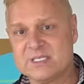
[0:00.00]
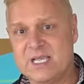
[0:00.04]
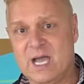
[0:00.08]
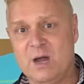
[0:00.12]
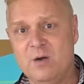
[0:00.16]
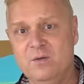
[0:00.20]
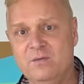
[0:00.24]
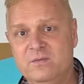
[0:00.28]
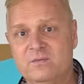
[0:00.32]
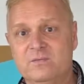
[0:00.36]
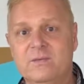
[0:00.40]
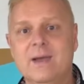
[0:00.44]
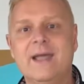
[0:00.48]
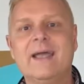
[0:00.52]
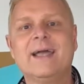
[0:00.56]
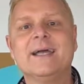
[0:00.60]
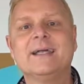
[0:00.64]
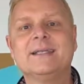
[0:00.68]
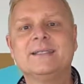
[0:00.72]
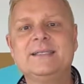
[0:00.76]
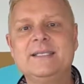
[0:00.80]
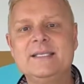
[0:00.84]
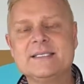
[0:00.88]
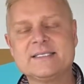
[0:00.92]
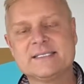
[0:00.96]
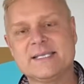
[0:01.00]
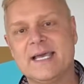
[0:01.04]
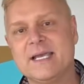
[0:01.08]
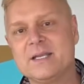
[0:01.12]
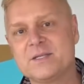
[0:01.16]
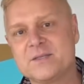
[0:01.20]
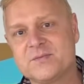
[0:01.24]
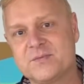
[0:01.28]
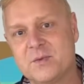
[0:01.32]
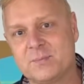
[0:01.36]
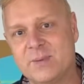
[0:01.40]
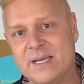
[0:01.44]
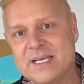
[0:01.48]
kaufen. Die Zeit
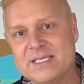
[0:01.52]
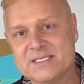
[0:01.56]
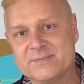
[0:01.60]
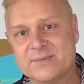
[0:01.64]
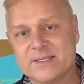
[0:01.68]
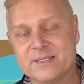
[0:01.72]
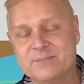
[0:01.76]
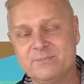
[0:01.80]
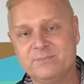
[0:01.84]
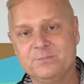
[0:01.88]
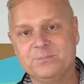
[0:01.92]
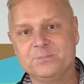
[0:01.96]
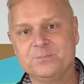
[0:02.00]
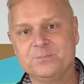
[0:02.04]
ist vorbei, Sven.